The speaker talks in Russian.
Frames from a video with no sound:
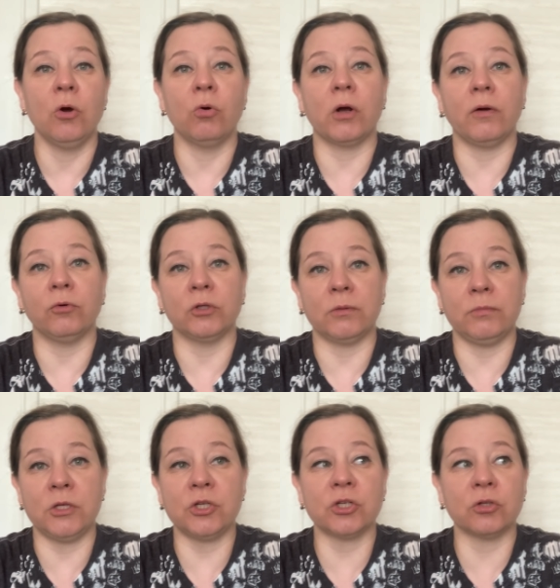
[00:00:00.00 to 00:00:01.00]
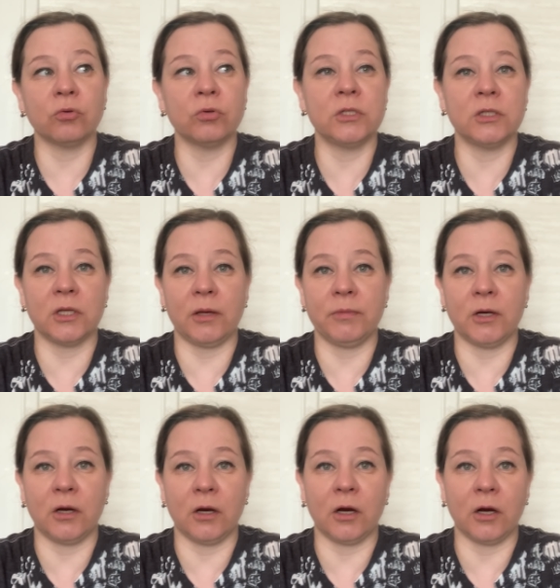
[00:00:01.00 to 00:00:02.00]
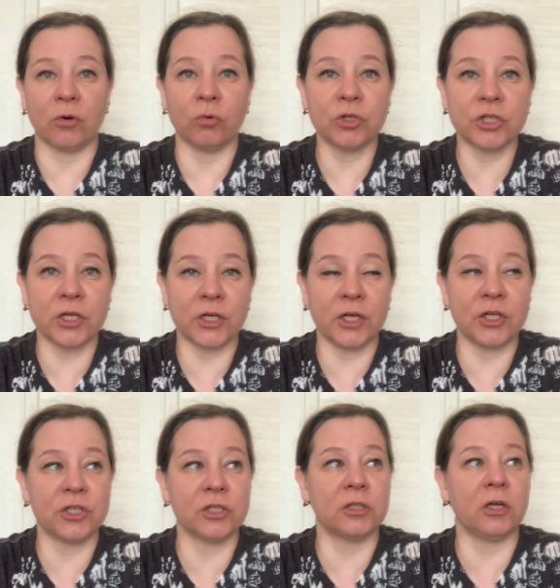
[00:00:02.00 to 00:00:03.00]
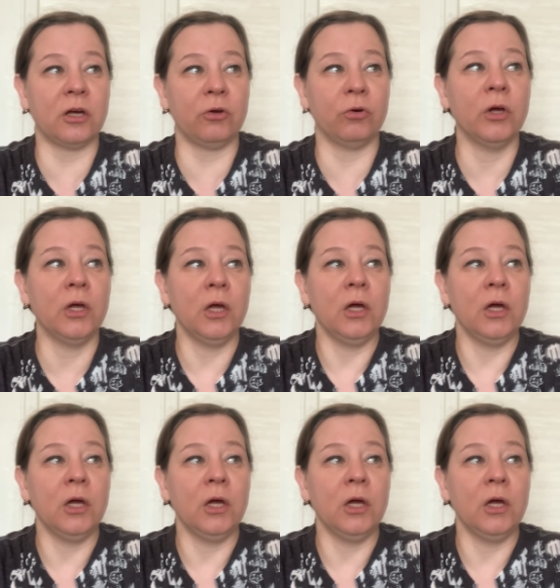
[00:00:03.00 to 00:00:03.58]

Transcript: у кого-то меньше, но динамика хорошая, я считаю.